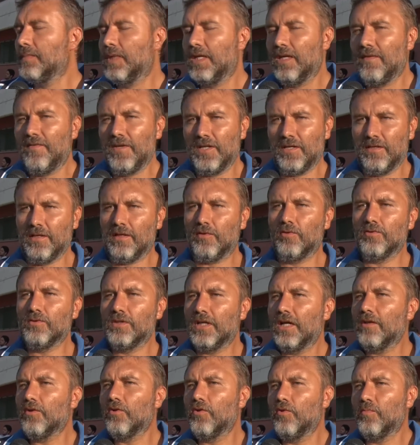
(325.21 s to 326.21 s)
che viene da
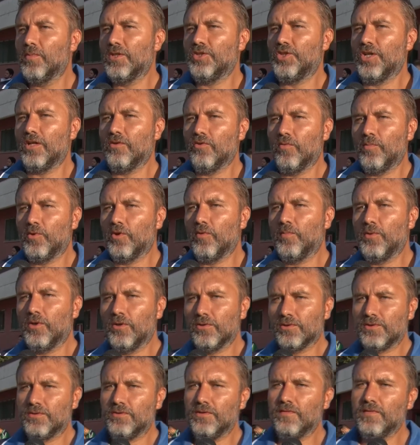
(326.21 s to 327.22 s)
lontano come ci hanno
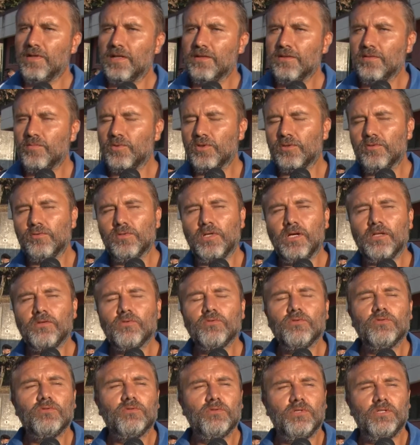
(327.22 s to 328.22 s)
proposto i vari
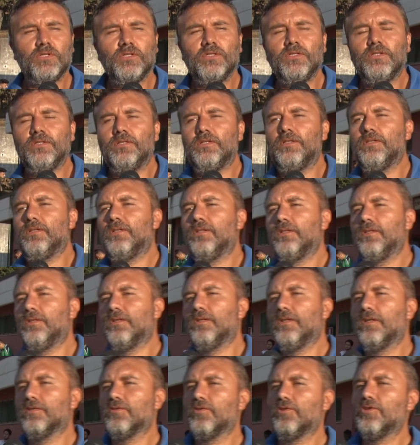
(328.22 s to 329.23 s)
procuratori,
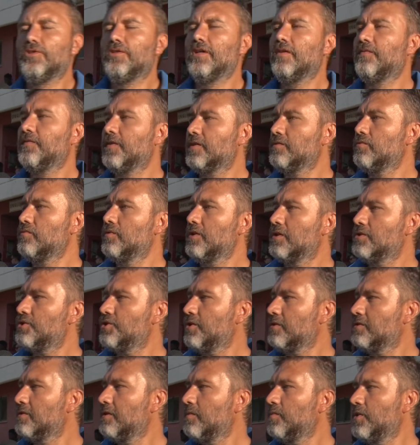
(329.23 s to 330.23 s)
la società ha fatto una
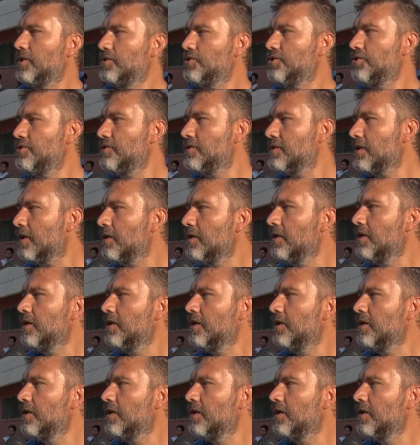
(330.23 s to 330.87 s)
scelta precisa,